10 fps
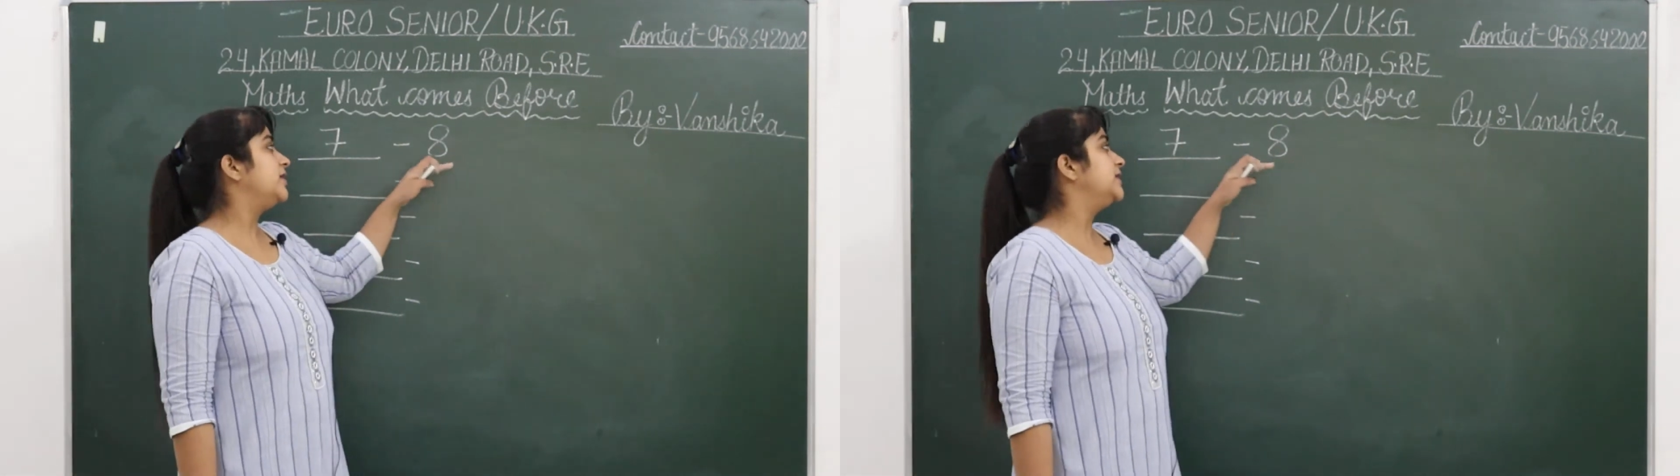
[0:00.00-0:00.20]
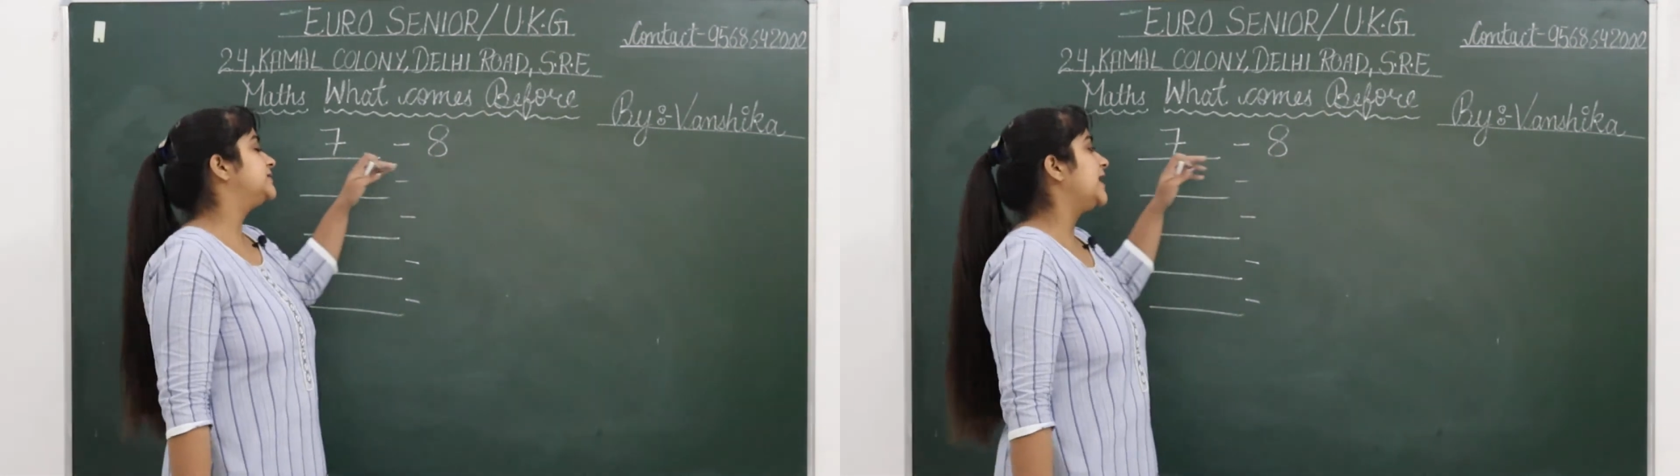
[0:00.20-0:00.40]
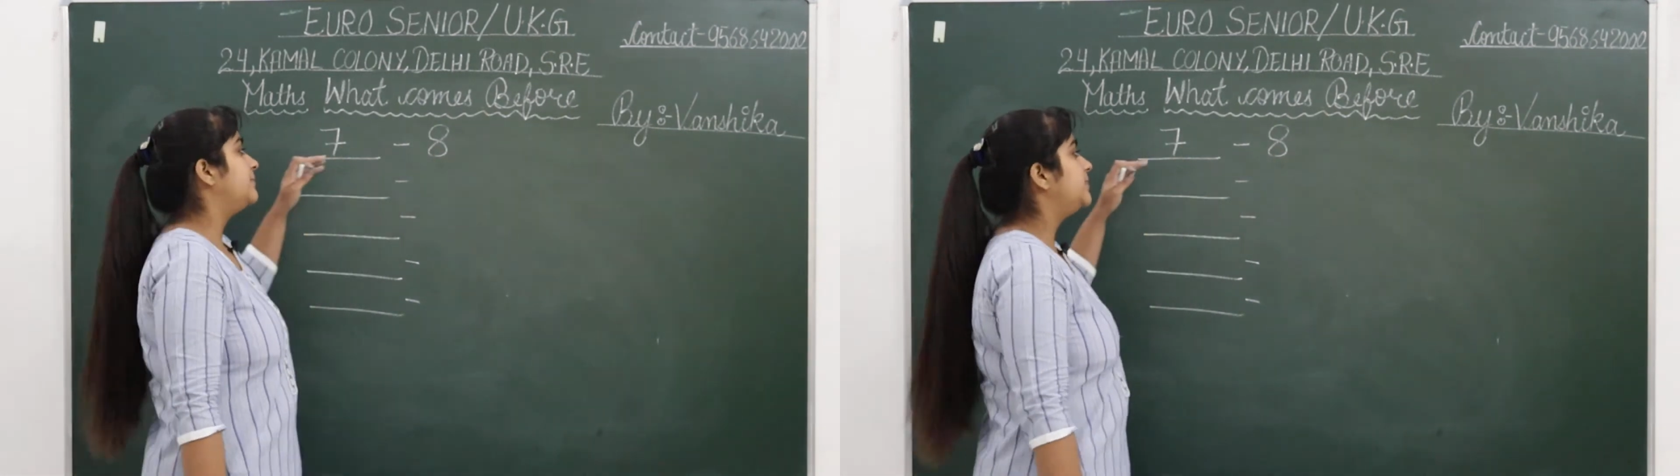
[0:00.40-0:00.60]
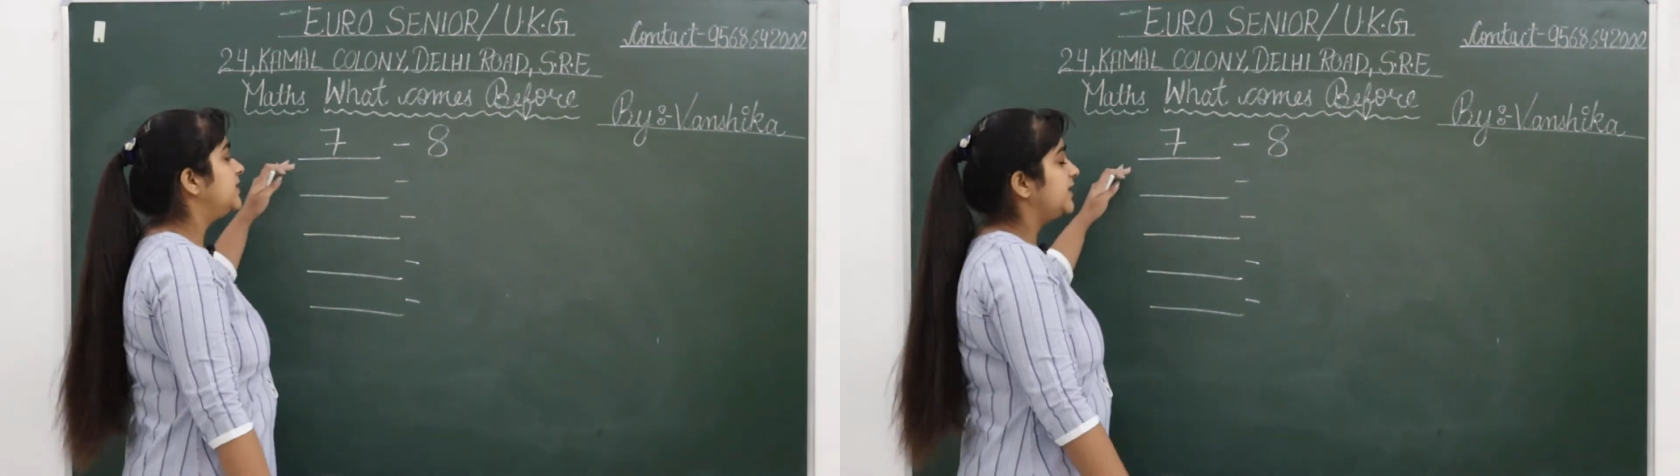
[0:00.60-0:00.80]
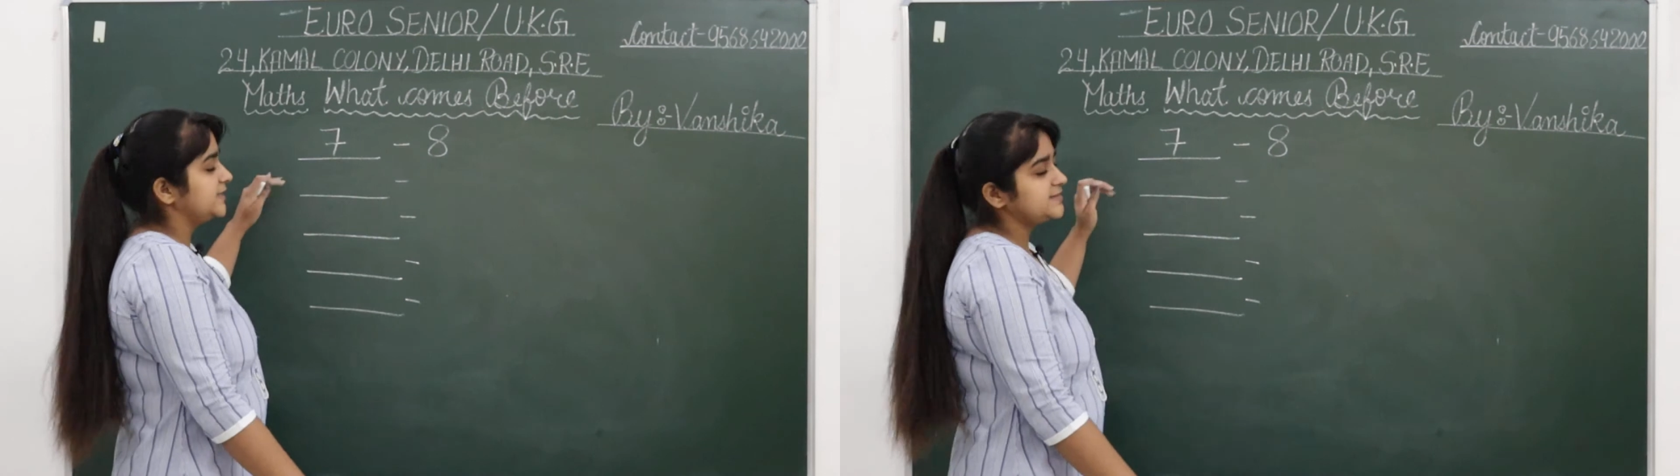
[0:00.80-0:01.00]
करा
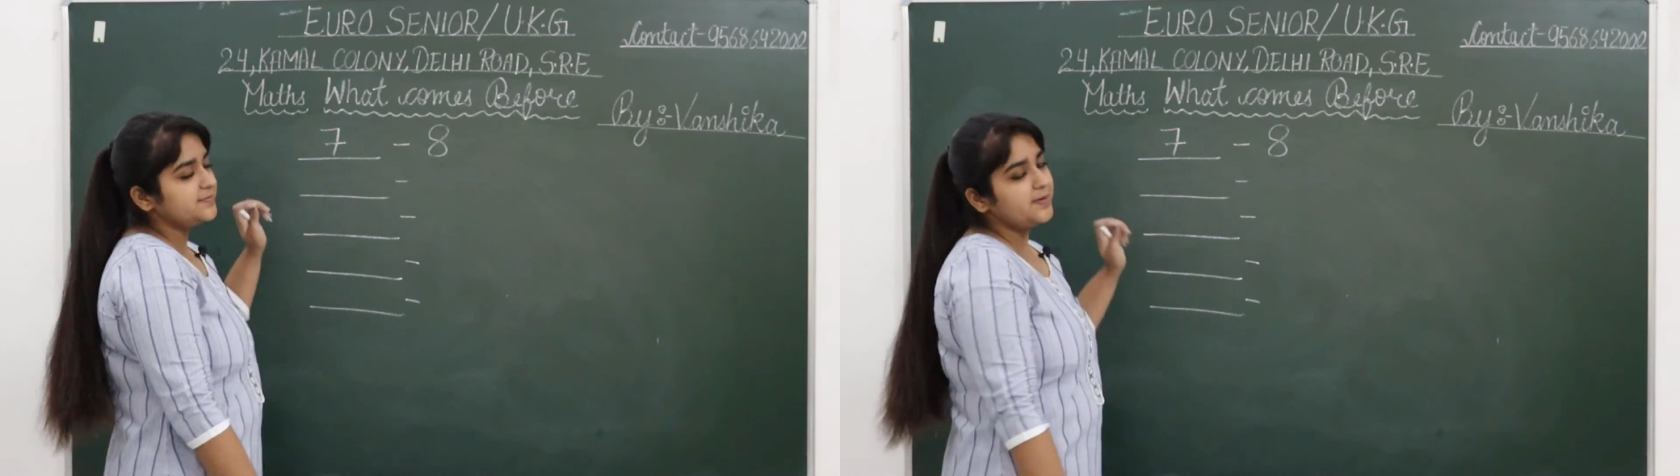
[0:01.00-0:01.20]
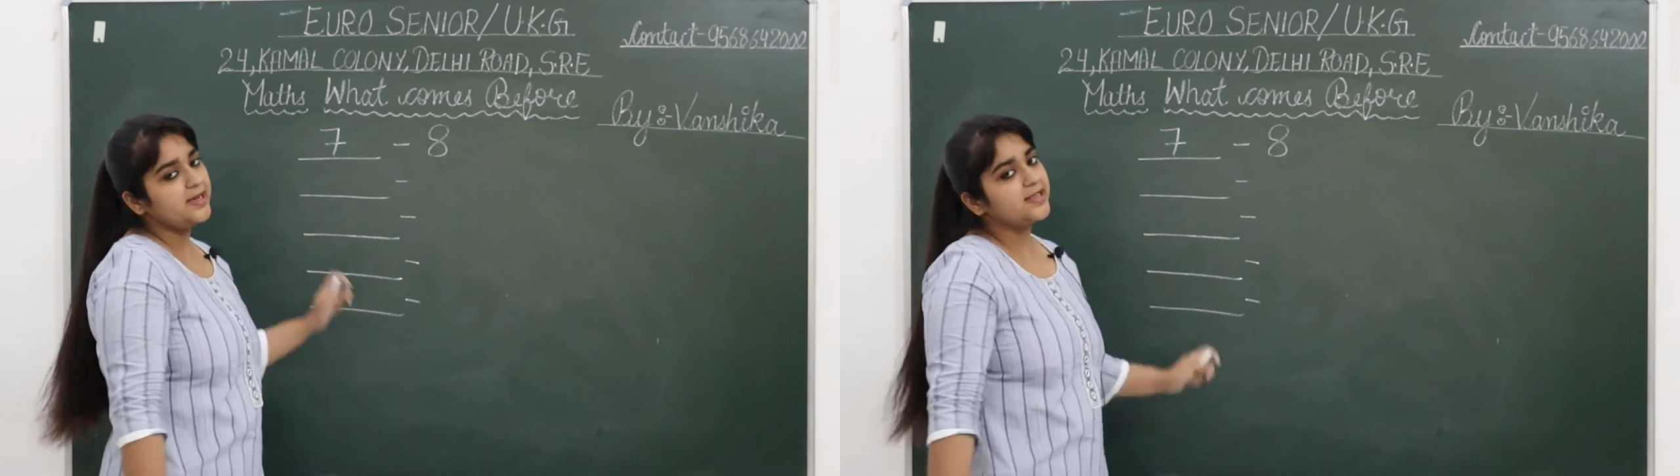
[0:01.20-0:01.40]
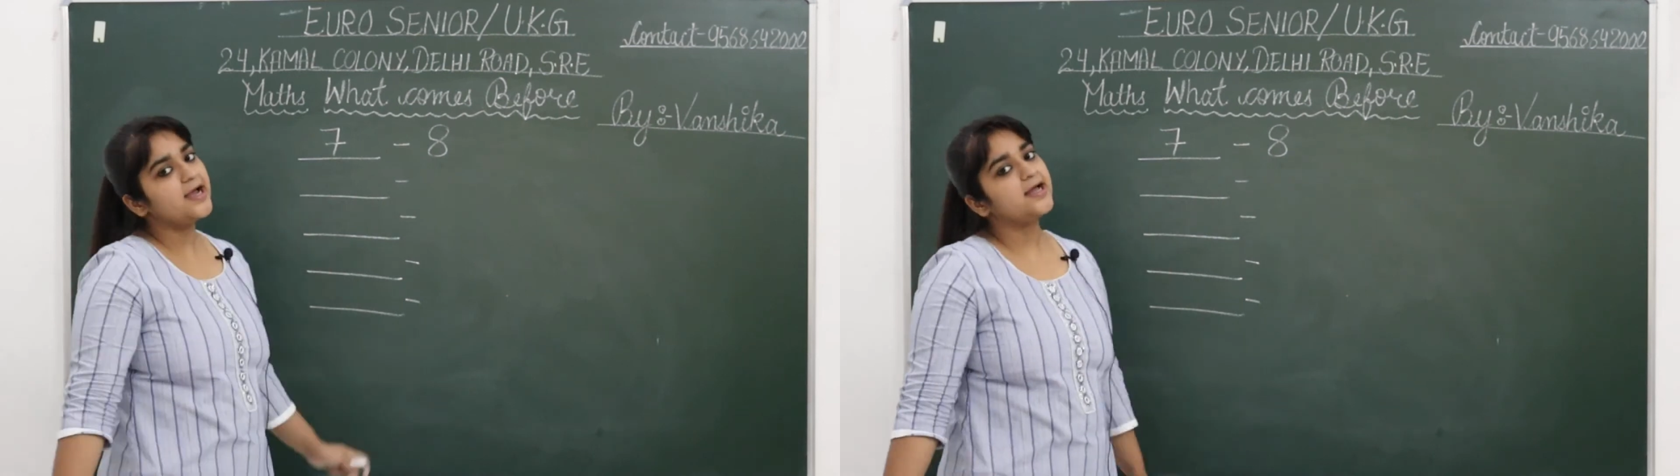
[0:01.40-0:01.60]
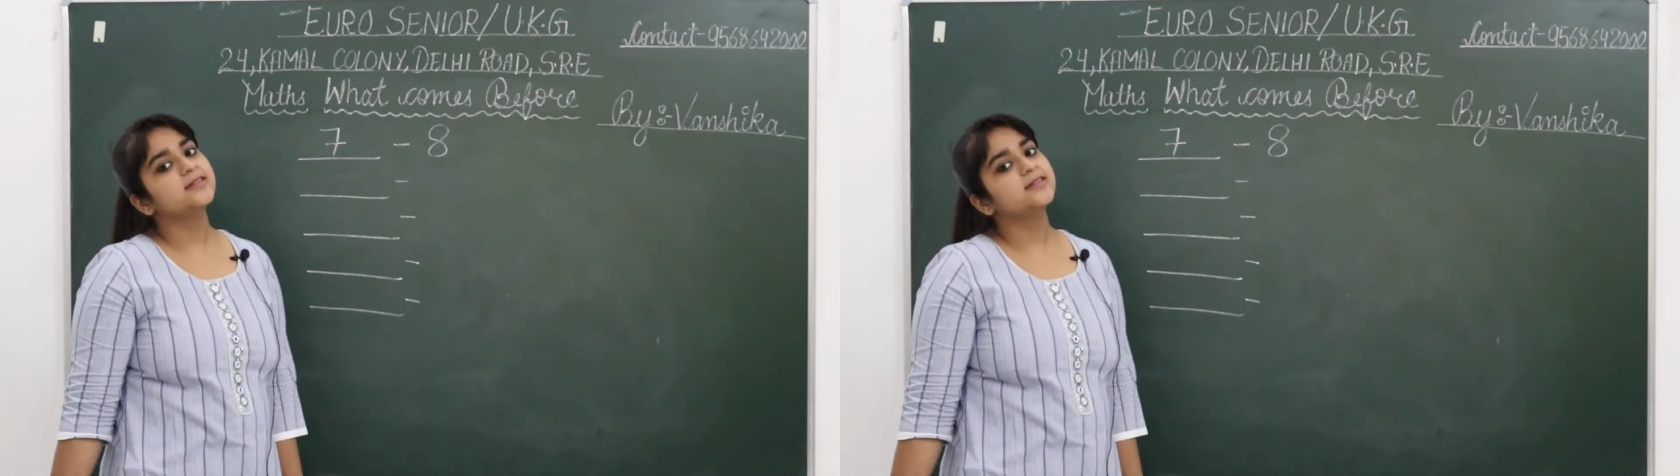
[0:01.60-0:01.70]
एग्जाम्पल एट से पहले क्या